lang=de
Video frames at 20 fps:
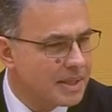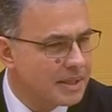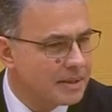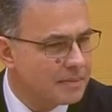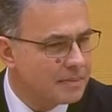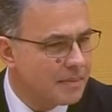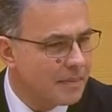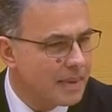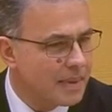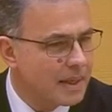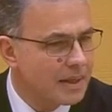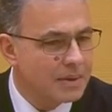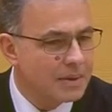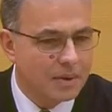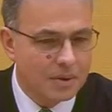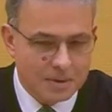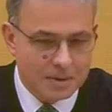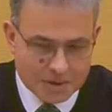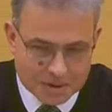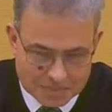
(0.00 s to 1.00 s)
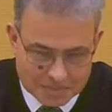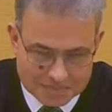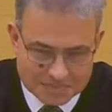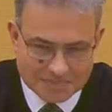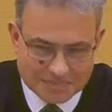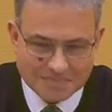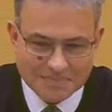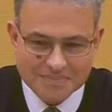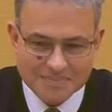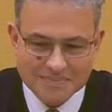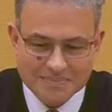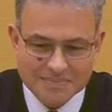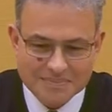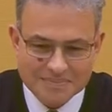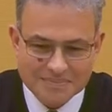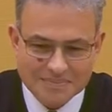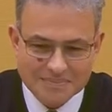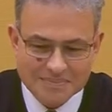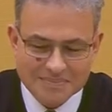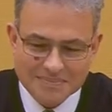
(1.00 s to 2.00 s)
Sehr geehrter Herr Abgeordneter Streibel,
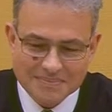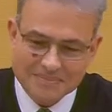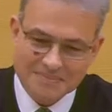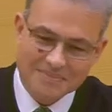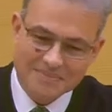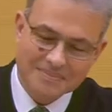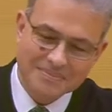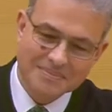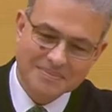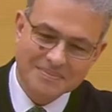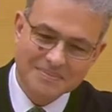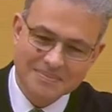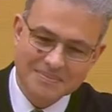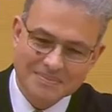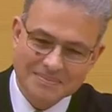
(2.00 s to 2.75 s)
äh, Sie haben Ihre